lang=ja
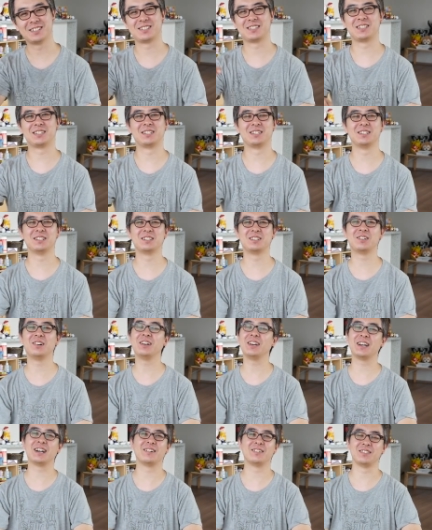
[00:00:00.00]
すす
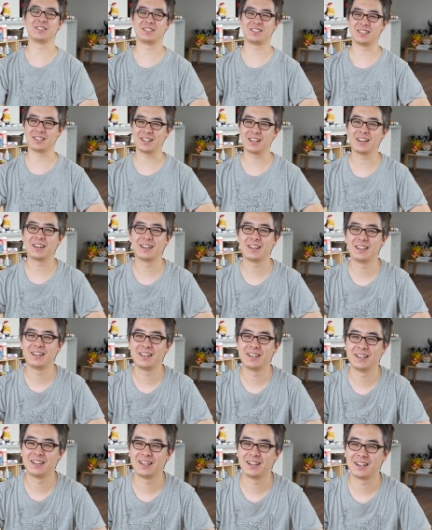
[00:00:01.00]
ごい笑顔ででたね
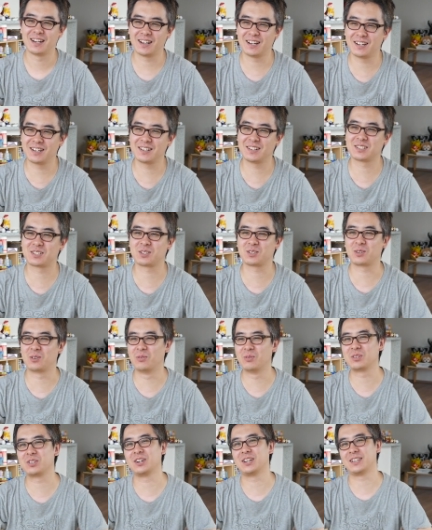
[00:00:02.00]
ああちょっと
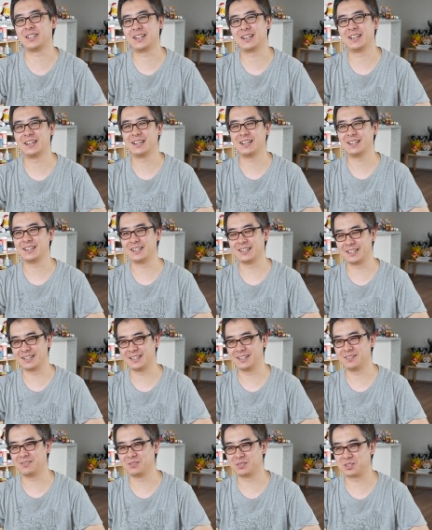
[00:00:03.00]
面白かった、
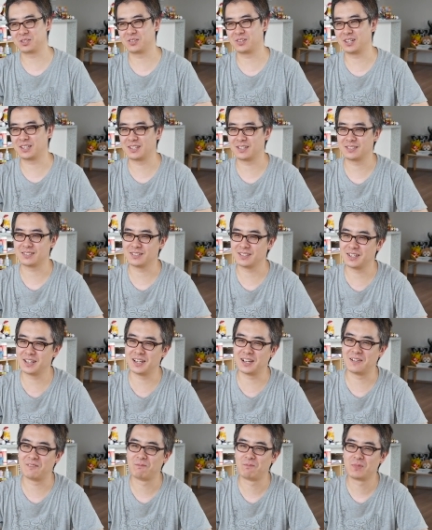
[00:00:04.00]
えー、面白かったです
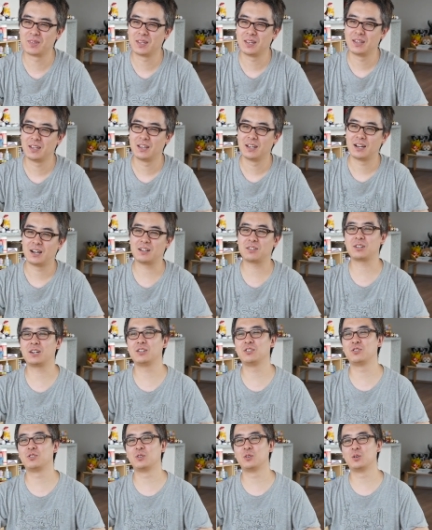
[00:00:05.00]
ねあと
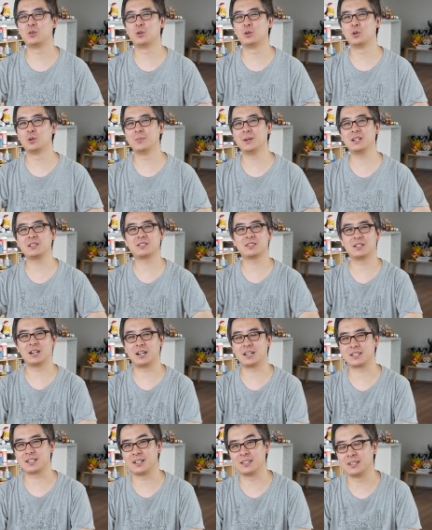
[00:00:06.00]
あのー、マック
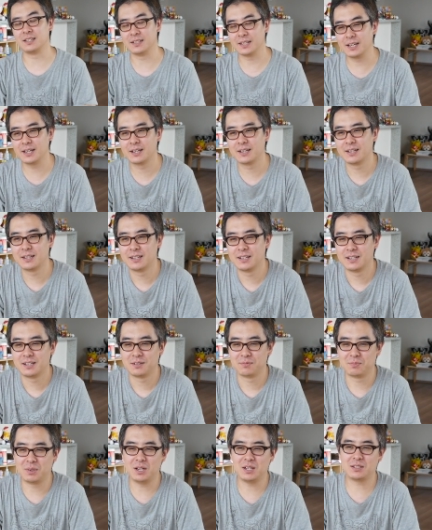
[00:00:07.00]
赤坂さんね
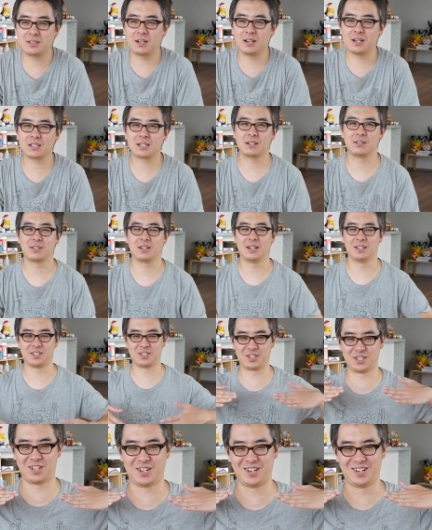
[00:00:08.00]
マック赤坂さん
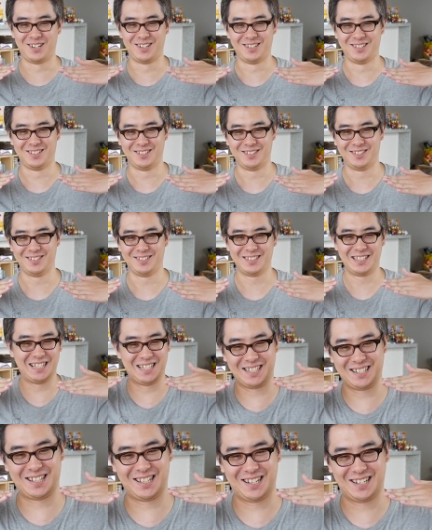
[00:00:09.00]
10度
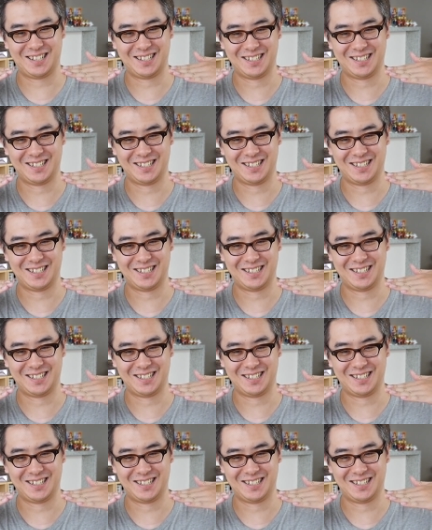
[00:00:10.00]
20度30